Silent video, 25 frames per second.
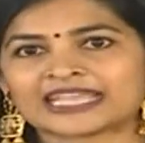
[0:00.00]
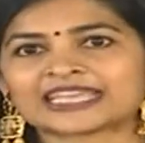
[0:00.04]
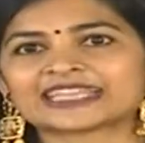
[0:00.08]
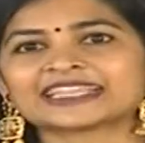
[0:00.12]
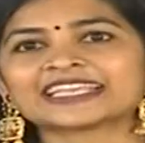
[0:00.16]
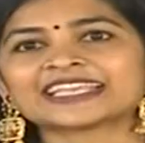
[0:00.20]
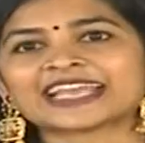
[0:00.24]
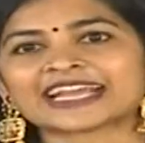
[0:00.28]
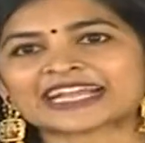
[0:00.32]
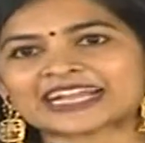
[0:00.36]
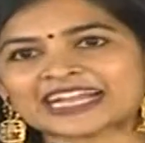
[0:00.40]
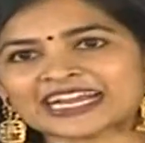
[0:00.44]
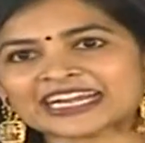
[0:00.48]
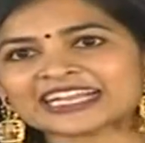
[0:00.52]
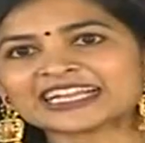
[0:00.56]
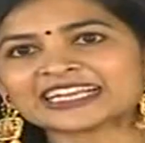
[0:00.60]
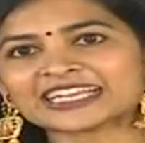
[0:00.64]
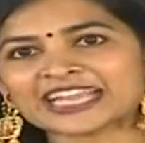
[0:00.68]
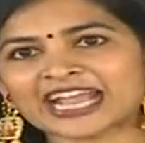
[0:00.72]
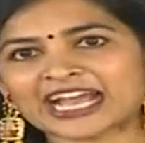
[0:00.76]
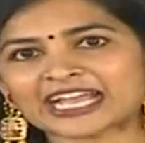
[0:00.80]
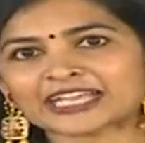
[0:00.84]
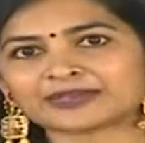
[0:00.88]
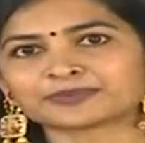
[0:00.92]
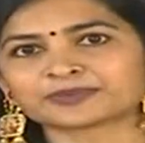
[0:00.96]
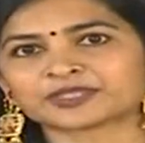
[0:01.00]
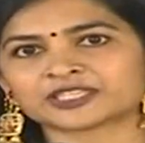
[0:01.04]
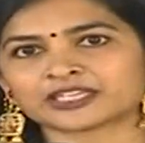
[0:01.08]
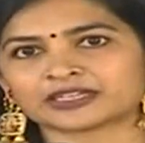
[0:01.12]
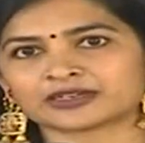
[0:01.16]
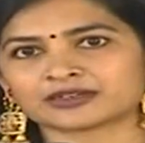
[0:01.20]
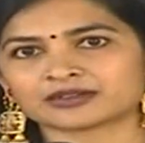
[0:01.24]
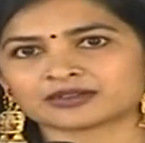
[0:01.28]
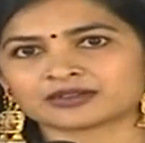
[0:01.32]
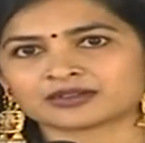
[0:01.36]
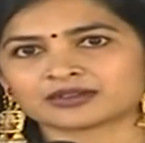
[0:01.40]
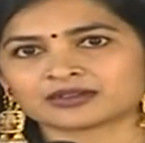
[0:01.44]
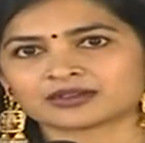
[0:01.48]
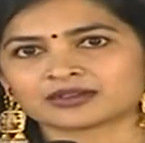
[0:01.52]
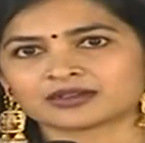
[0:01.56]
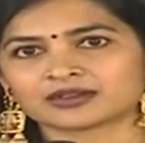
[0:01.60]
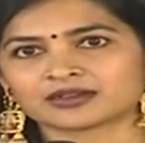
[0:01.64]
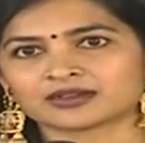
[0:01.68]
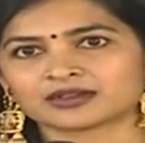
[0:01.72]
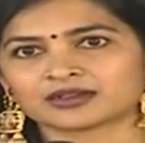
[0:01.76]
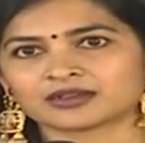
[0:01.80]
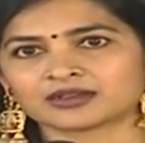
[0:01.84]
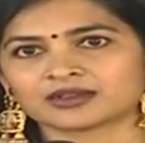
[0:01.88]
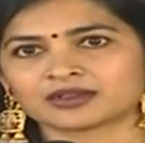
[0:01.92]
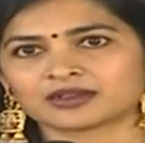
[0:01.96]
ఇది ఎక్కడ న్యాయం సార్
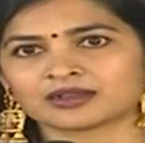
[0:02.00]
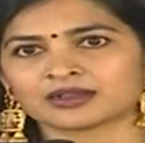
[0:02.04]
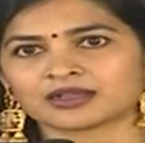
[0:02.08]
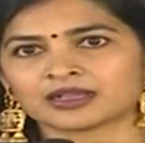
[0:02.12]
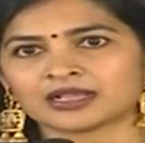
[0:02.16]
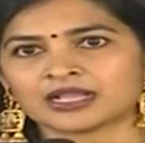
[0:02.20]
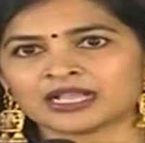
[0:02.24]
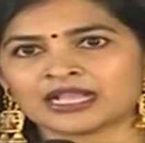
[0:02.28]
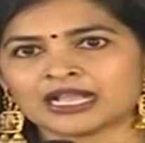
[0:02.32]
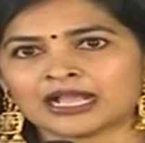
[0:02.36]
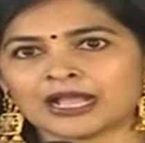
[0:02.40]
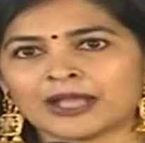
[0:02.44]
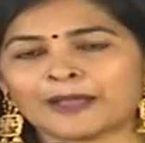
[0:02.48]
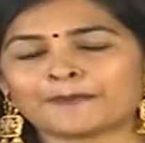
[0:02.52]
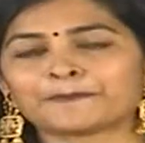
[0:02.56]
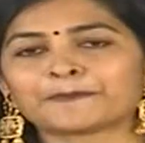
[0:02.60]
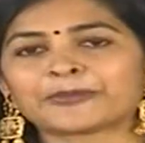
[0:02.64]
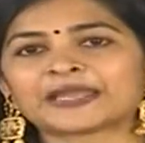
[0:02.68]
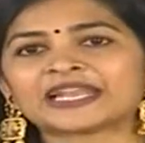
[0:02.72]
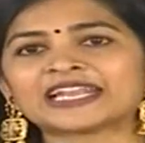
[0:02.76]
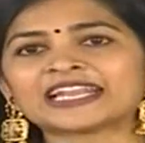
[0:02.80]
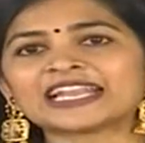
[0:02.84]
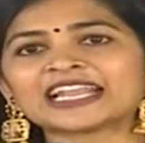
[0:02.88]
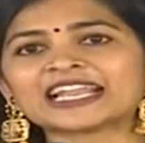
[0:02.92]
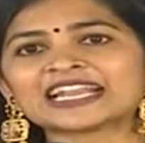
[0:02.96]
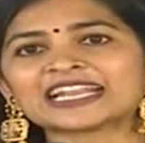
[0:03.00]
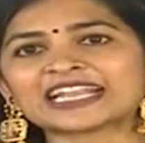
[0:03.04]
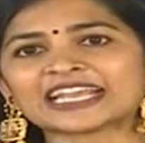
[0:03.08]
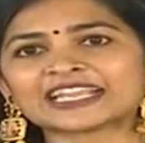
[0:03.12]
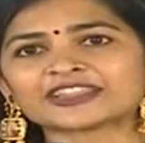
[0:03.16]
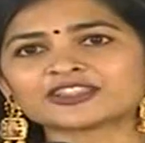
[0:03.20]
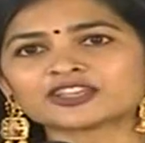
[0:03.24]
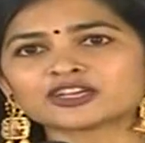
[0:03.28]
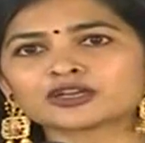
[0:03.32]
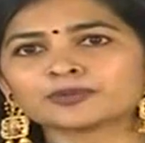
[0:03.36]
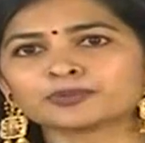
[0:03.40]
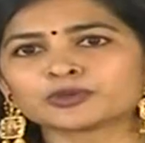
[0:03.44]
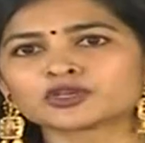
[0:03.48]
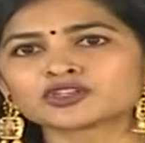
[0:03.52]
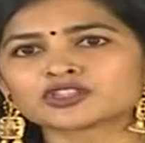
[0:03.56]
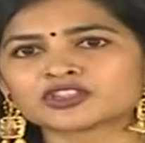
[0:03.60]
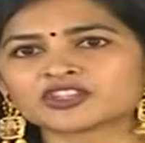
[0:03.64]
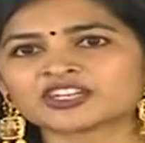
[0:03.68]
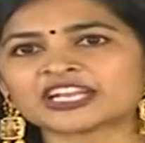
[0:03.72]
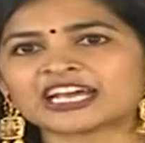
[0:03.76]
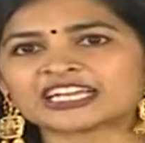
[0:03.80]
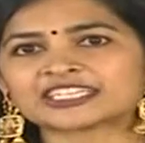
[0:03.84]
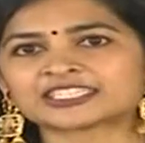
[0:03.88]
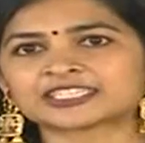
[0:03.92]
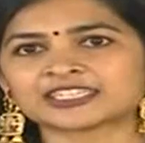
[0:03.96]
పిల్లల్ని ఎందుకు
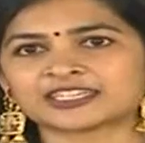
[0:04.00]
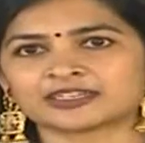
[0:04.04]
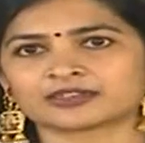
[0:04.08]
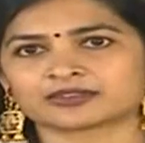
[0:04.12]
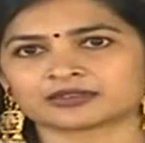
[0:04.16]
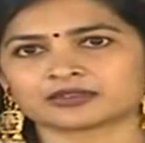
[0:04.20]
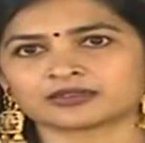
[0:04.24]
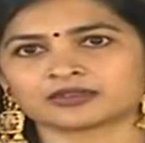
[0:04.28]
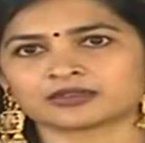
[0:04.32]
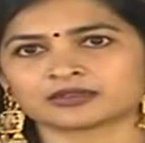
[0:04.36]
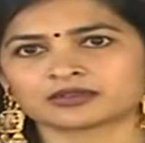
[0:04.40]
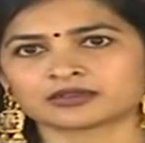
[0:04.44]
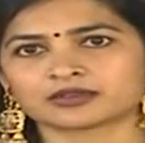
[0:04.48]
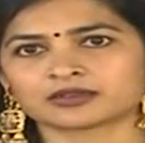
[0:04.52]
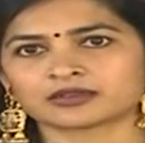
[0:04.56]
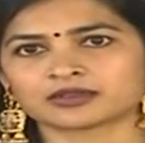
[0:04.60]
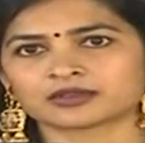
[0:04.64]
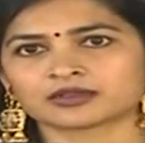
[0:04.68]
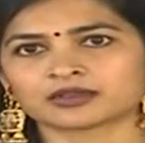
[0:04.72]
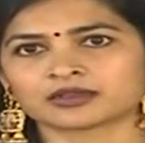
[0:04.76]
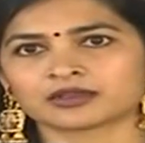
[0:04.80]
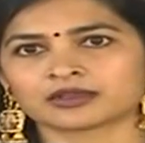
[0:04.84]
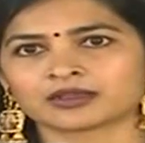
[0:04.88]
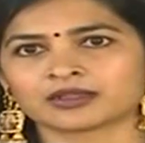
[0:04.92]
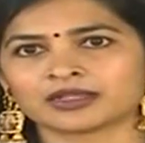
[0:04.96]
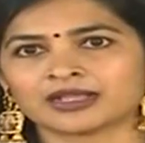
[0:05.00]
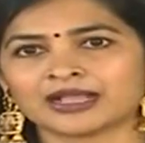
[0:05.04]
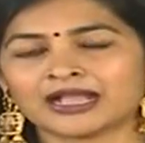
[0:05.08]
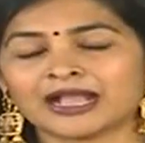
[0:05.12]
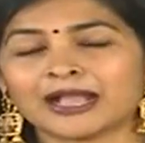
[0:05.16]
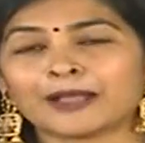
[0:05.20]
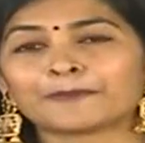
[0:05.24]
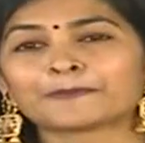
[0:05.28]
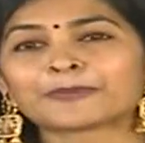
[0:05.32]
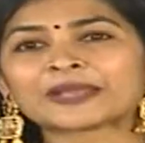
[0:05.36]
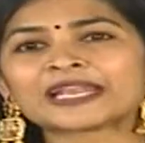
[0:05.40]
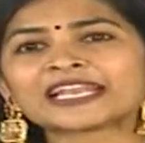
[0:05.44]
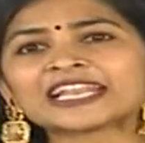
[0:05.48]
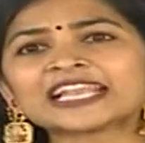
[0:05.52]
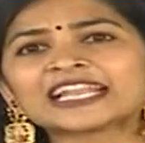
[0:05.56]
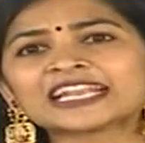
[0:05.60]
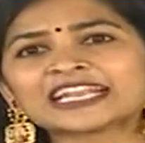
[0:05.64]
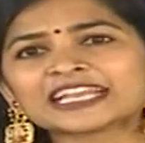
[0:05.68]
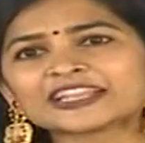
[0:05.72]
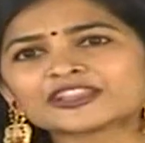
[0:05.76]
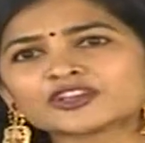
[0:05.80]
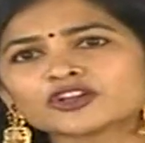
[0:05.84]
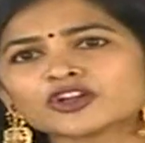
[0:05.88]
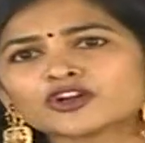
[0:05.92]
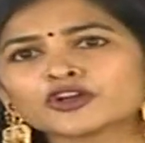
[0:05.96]
ముడుతున్నారు సార్
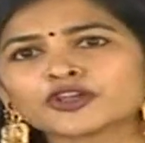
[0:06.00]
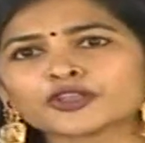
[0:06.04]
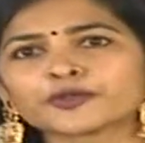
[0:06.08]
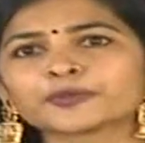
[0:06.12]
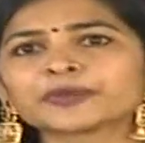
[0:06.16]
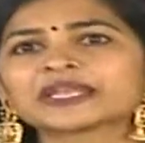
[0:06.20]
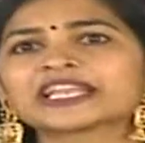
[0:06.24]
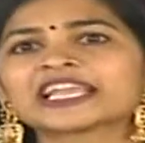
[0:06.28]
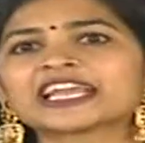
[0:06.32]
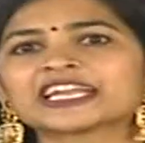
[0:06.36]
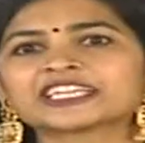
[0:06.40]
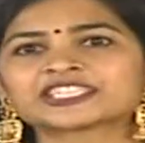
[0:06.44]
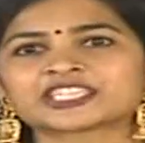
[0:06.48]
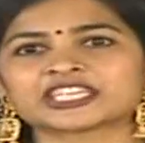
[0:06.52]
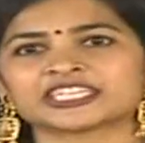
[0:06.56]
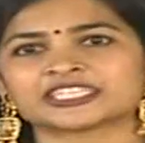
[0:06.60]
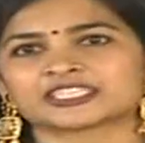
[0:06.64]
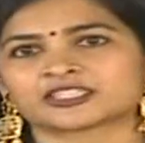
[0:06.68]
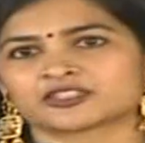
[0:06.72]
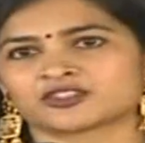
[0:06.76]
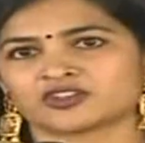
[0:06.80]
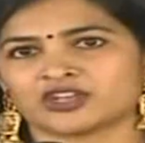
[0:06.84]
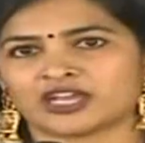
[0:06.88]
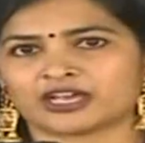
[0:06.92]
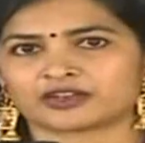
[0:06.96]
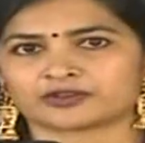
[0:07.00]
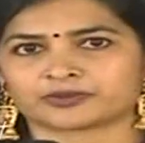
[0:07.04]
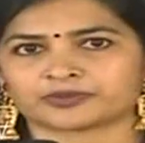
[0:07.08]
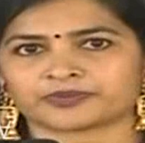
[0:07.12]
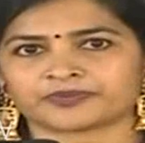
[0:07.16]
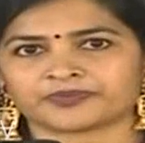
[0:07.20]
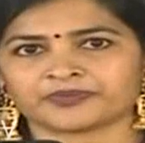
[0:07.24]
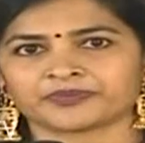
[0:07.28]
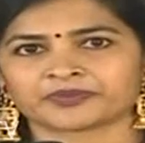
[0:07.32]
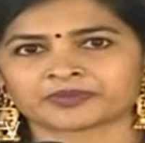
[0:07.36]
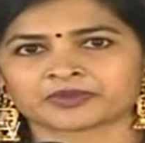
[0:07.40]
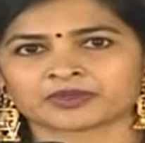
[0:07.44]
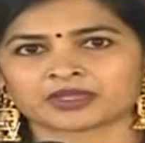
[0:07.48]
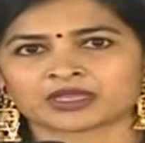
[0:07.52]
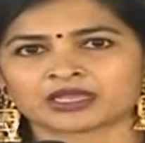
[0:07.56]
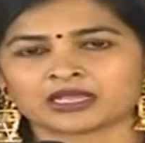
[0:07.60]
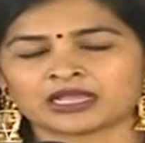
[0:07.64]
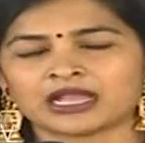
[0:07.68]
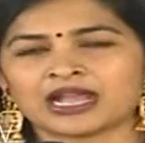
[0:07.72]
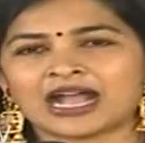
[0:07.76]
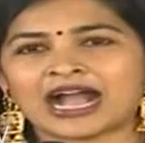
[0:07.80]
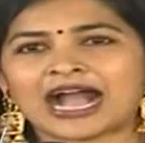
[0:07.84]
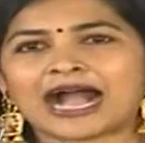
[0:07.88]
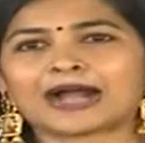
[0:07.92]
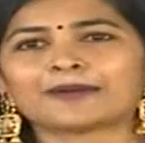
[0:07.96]
పిల్లల్ని ఎందుకు హ్యూమిలియేట్ చేస్తున్నారు
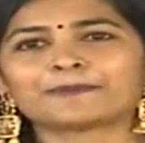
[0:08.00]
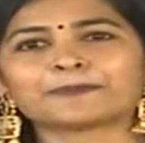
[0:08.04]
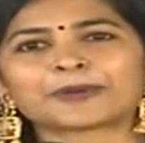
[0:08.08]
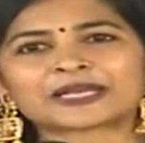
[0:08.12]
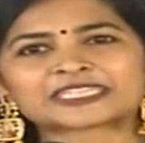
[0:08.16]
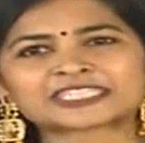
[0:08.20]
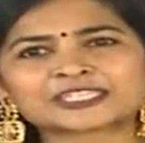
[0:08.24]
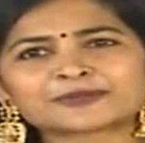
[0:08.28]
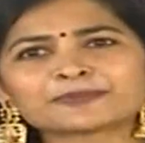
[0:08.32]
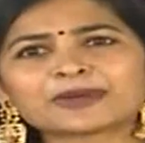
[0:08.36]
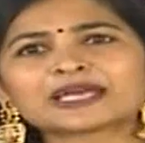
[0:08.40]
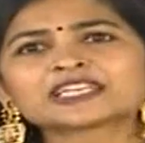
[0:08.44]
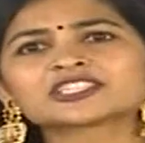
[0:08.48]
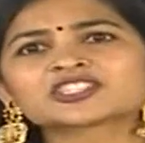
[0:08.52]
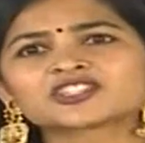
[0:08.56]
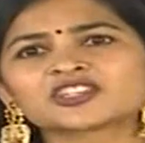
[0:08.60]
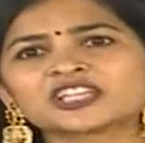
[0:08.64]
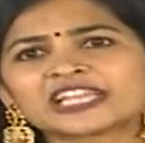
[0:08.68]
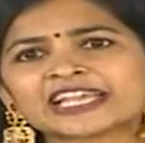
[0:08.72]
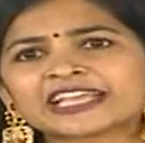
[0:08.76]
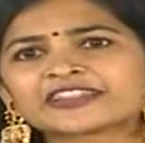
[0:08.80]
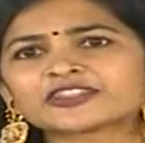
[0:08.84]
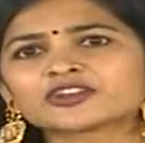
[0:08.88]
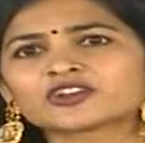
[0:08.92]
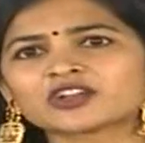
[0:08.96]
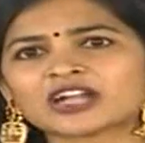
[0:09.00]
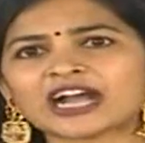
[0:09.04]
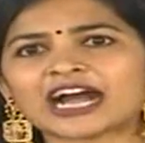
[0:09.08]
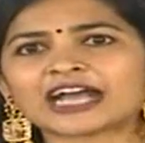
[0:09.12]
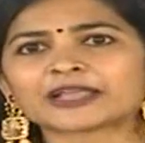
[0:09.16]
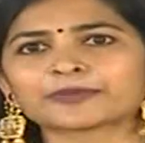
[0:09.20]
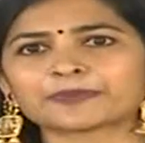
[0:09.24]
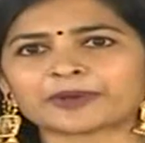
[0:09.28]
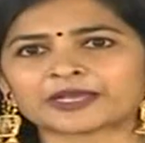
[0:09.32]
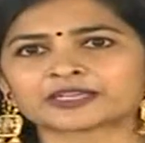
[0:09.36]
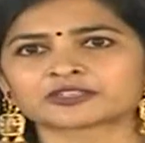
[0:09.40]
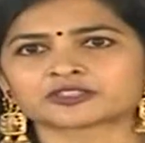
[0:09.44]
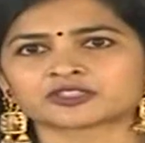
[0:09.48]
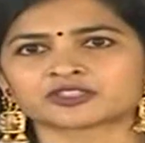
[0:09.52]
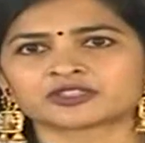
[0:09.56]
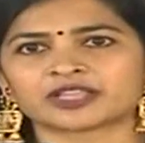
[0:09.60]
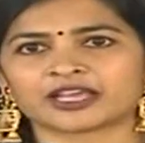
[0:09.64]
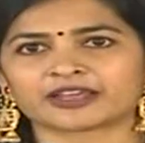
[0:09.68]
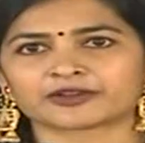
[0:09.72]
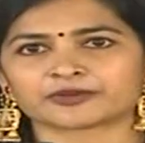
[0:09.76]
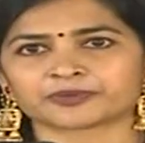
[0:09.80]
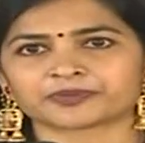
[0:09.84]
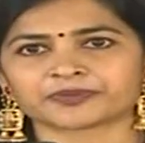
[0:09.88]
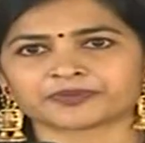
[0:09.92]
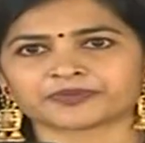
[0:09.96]
ఆ పసి మనుషుల్ని ఎందుకు
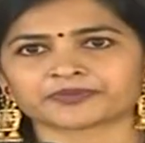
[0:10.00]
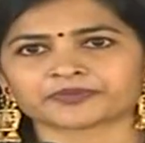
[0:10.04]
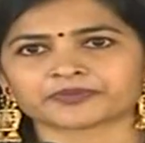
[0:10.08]
గాయపరుస్తున్నారు